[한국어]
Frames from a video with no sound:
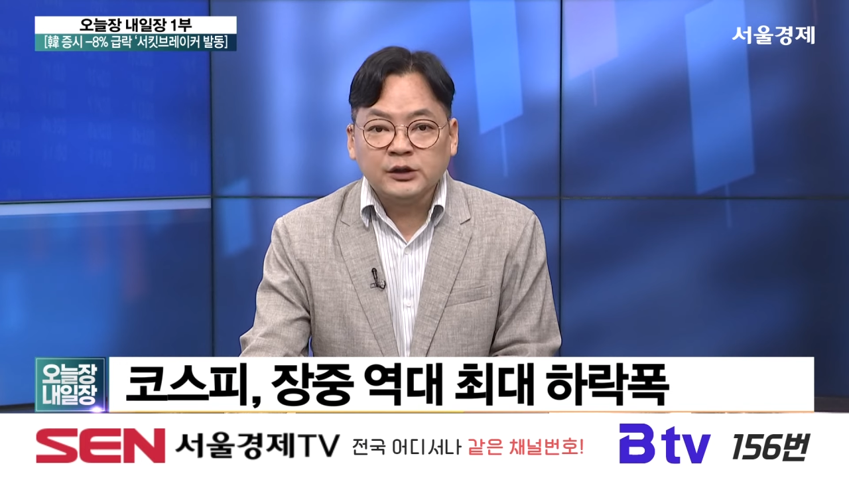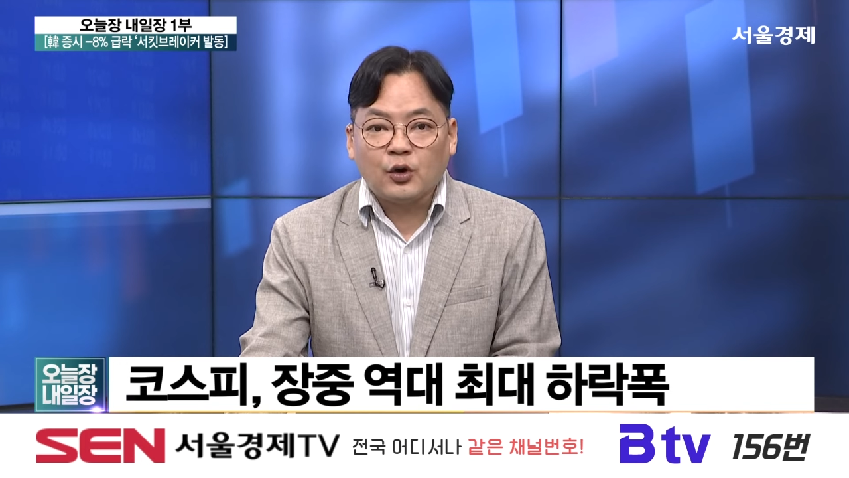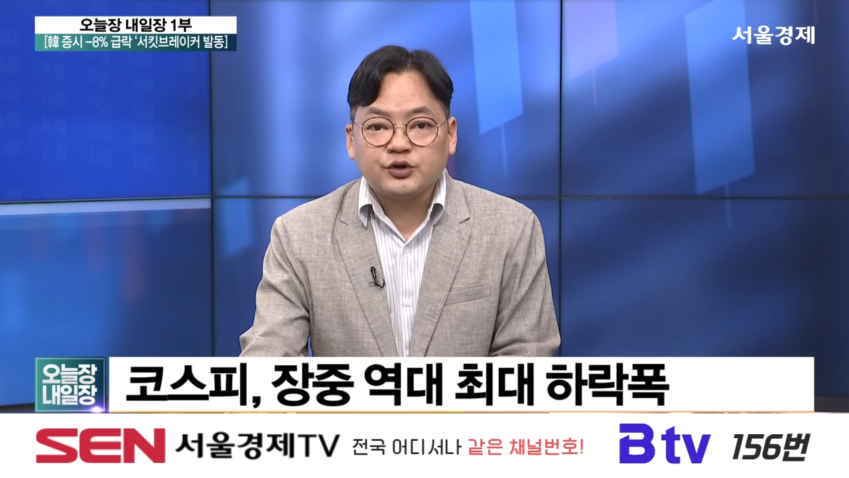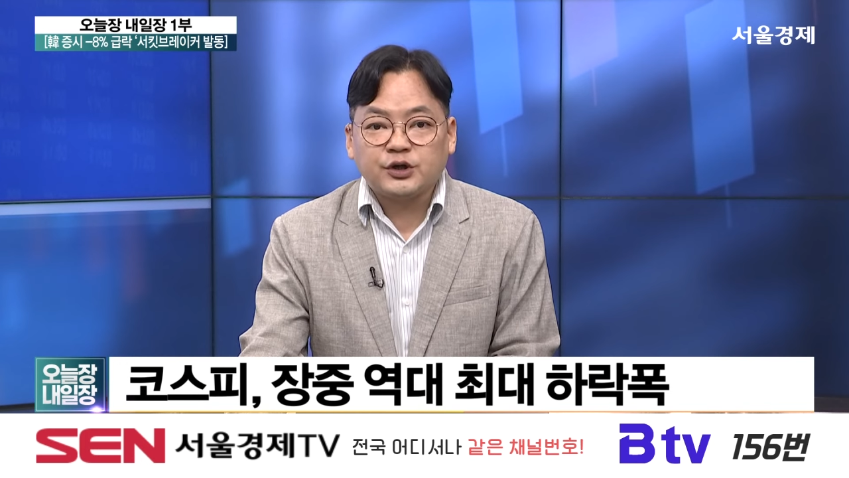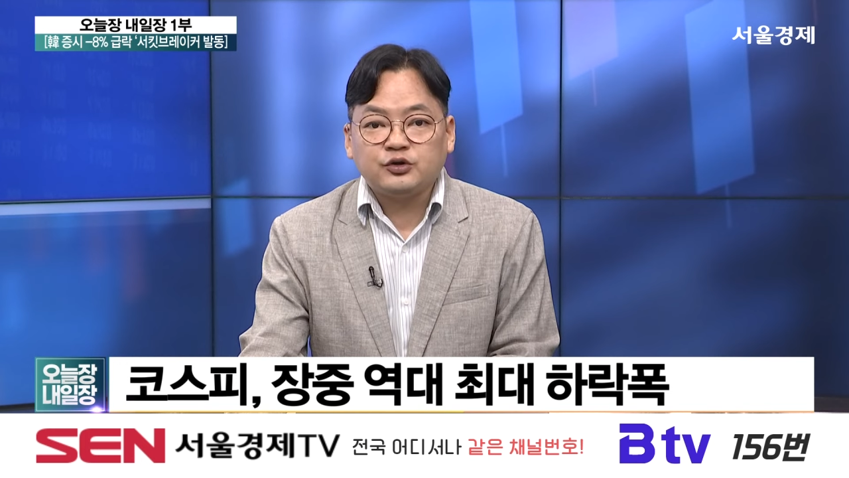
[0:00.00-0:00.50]

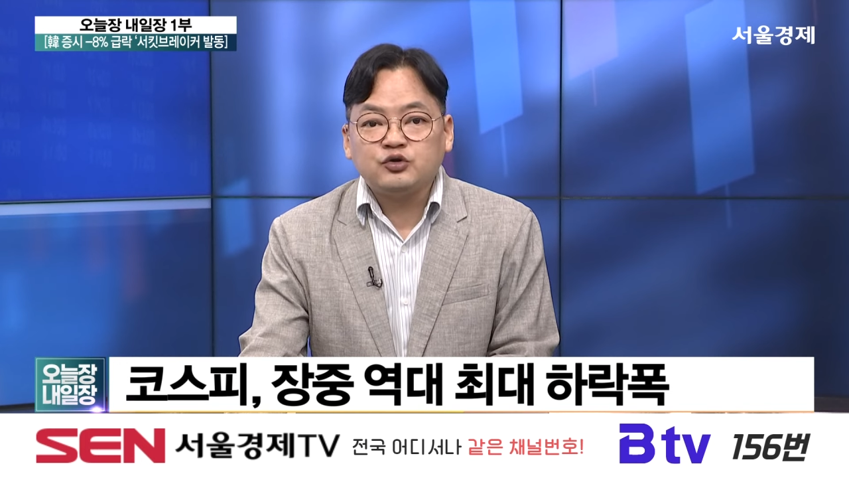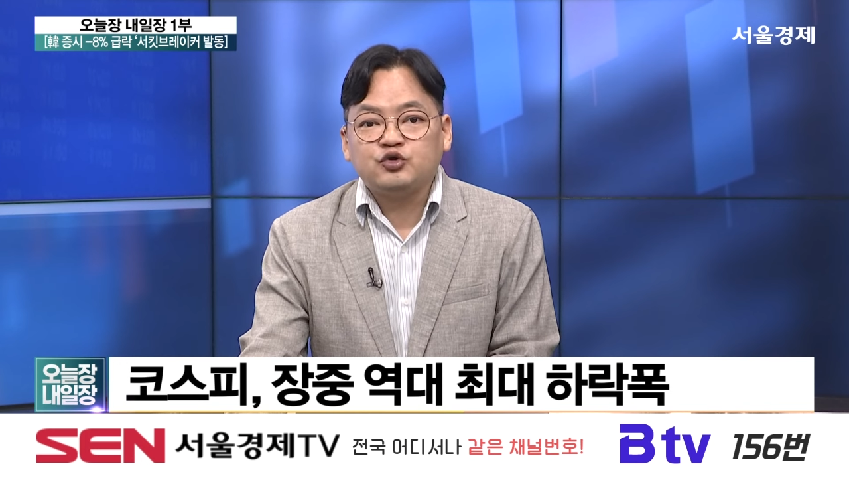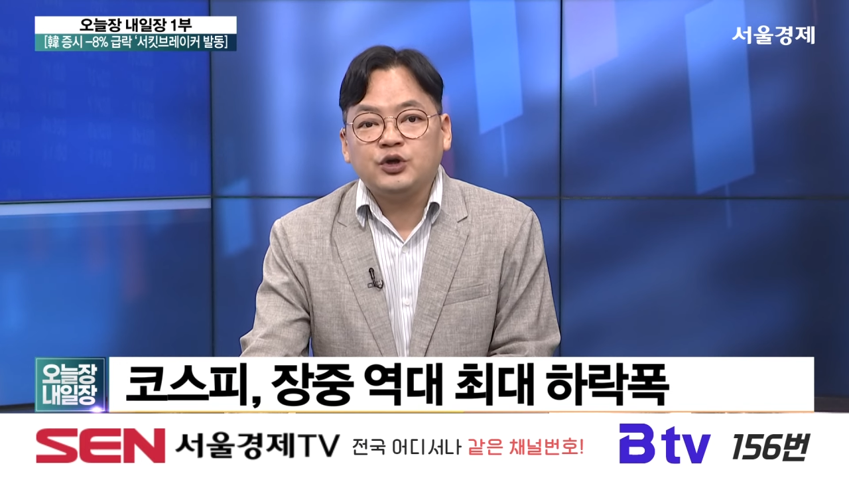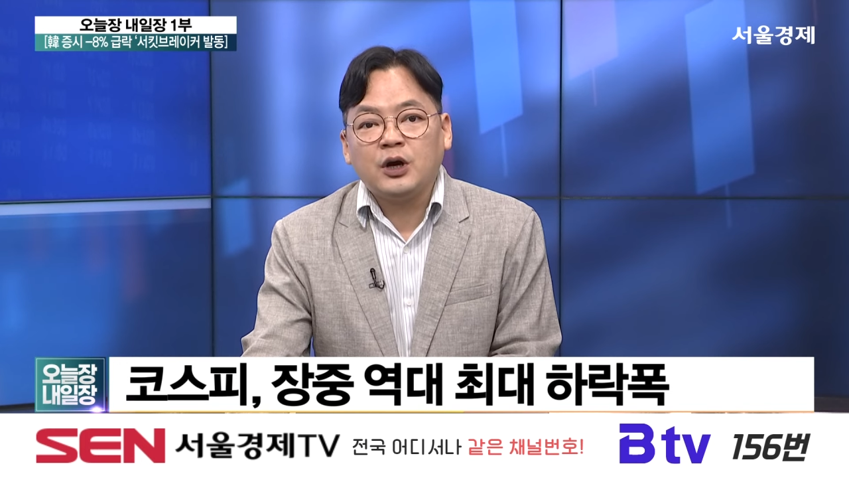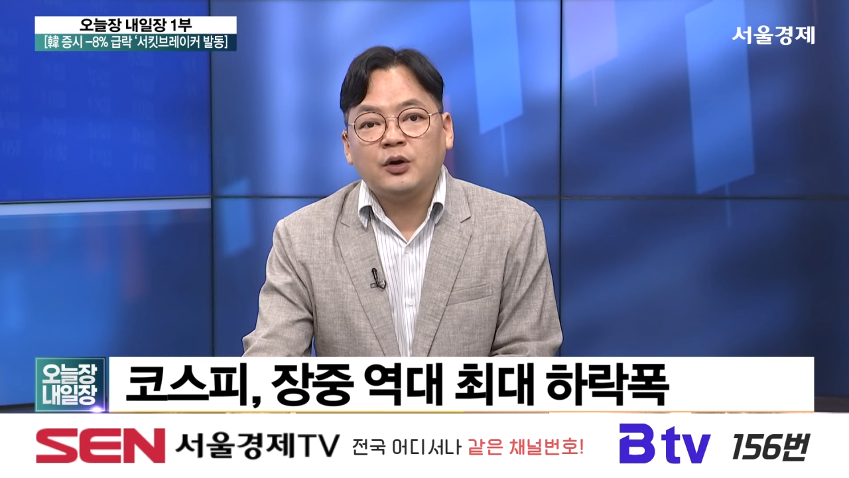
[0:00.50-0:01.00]
어쨌든
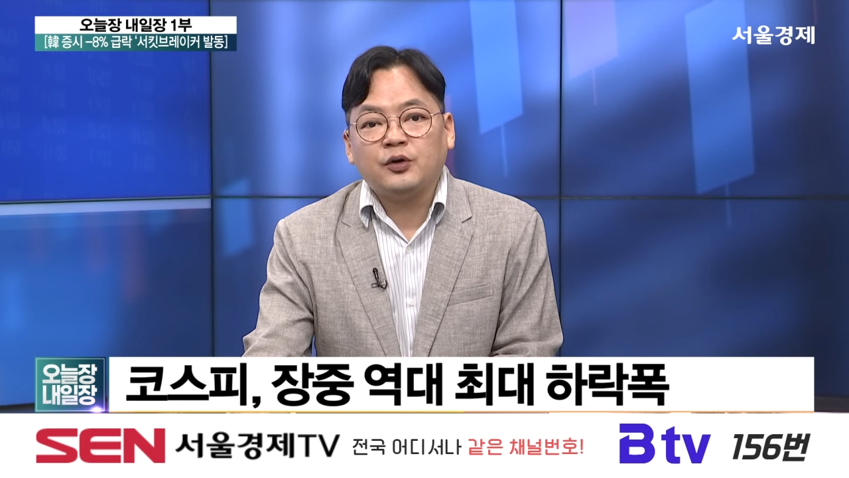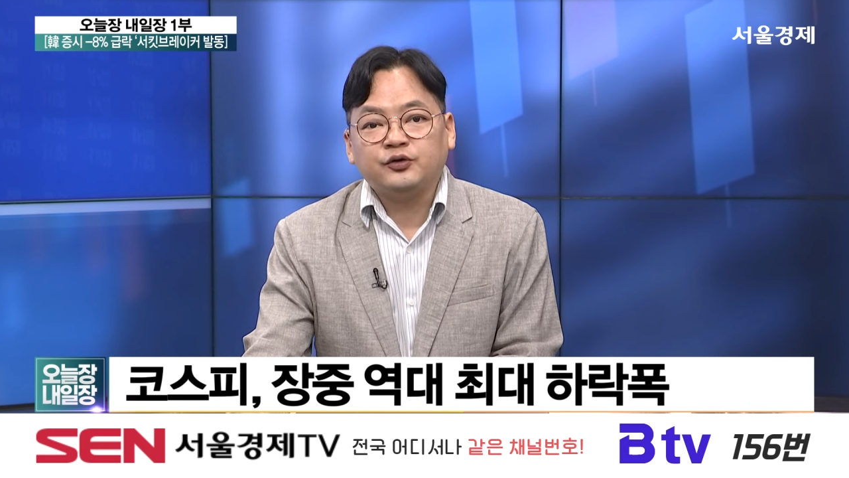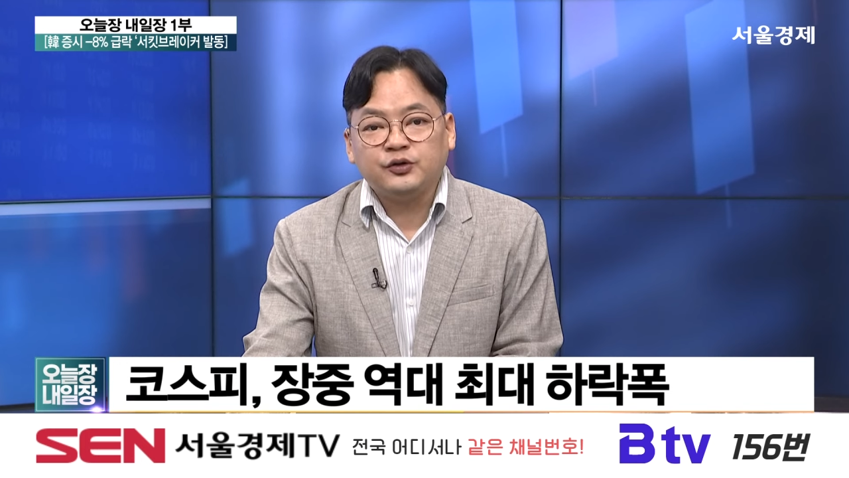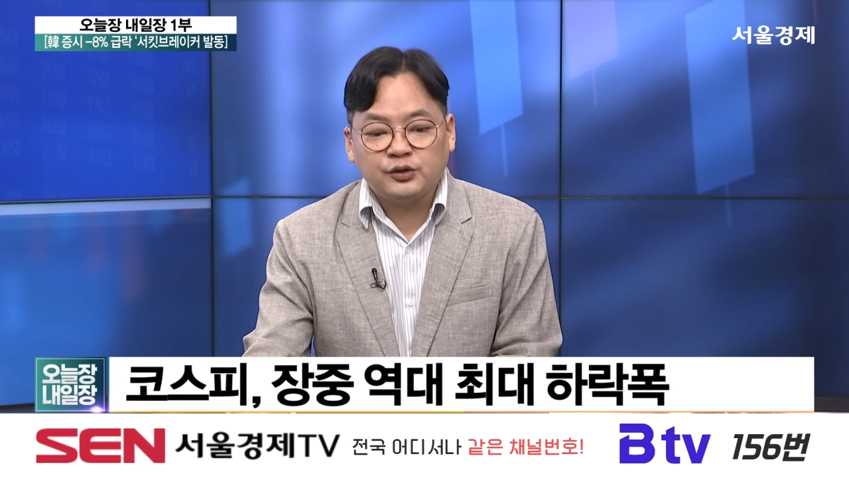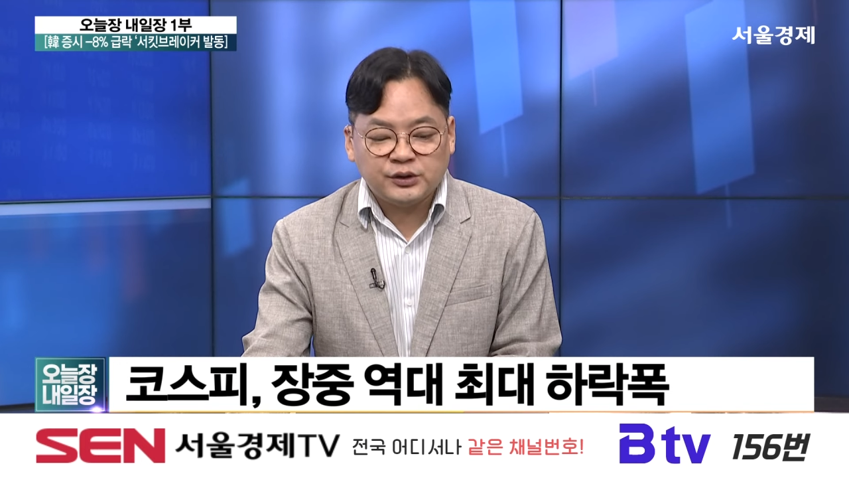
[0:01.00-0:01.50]
중요한
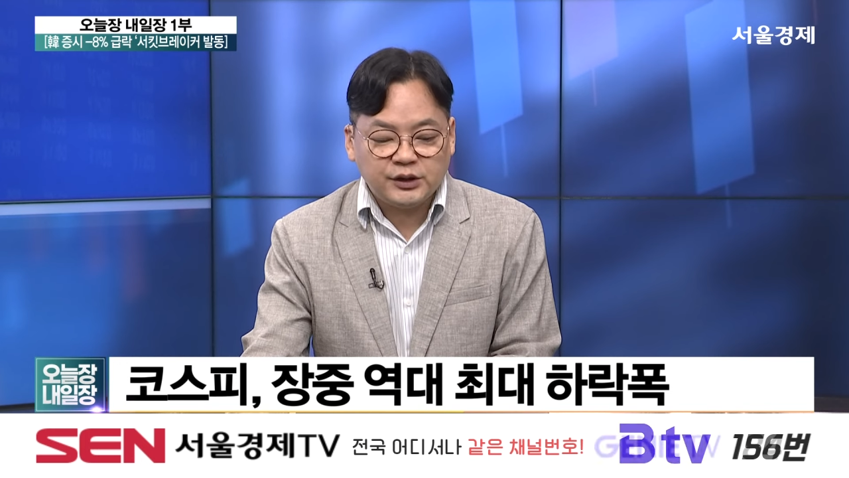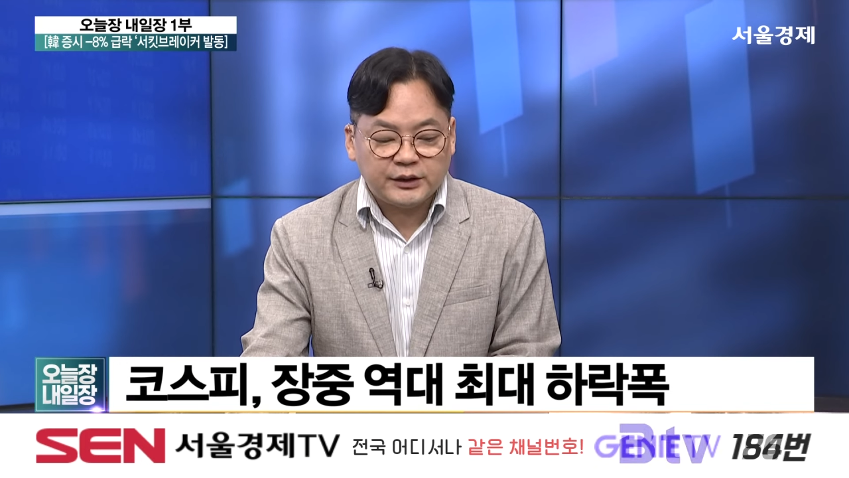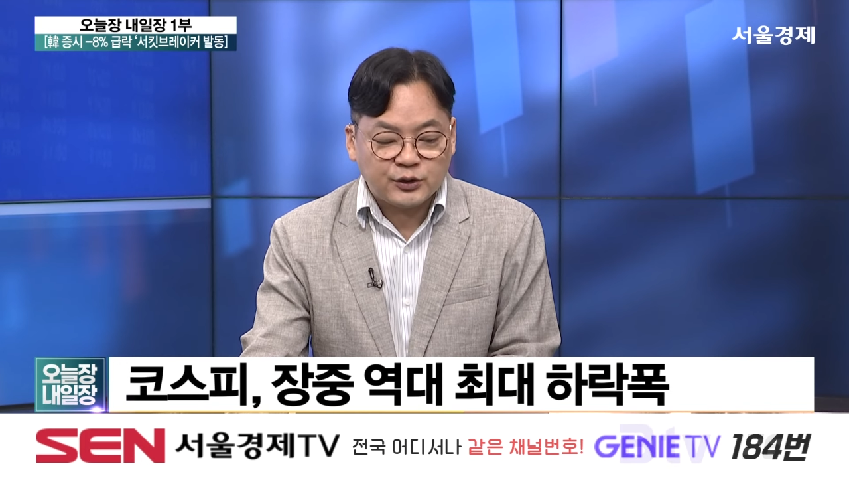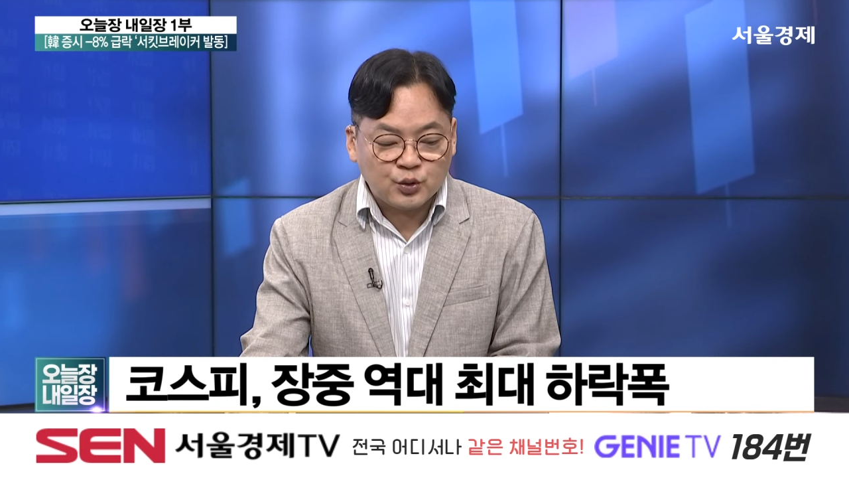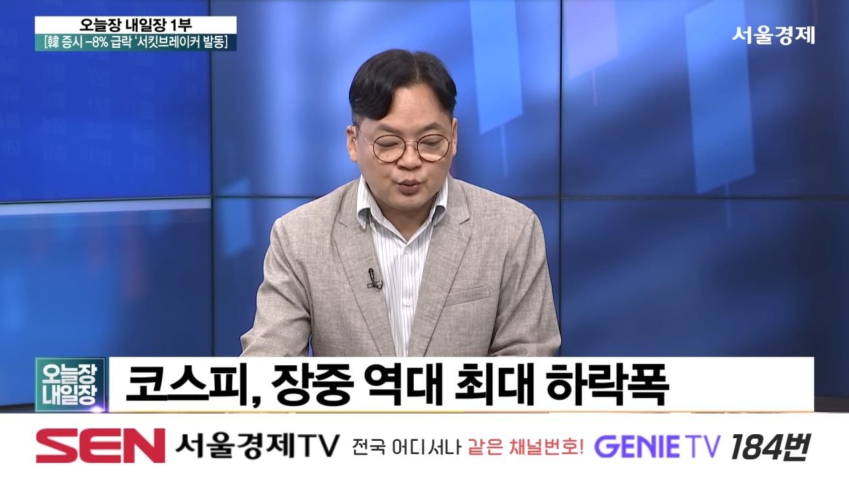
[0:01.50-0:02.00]
것은 이
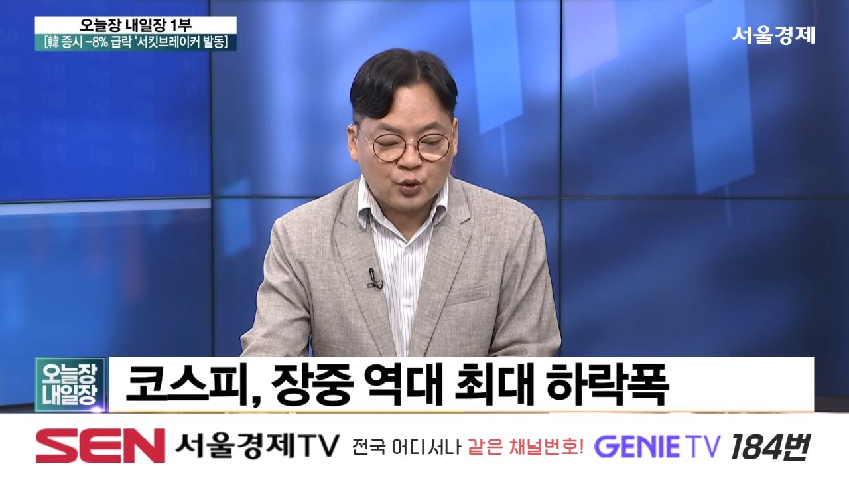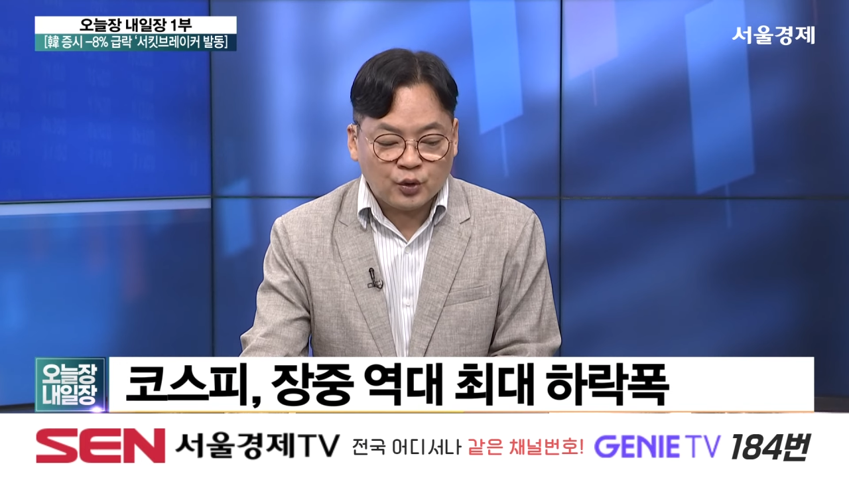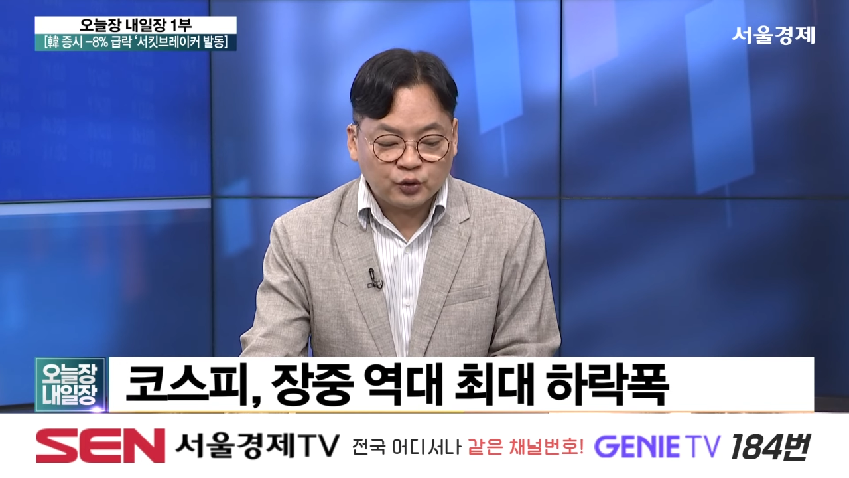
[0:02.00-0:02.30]
네 종목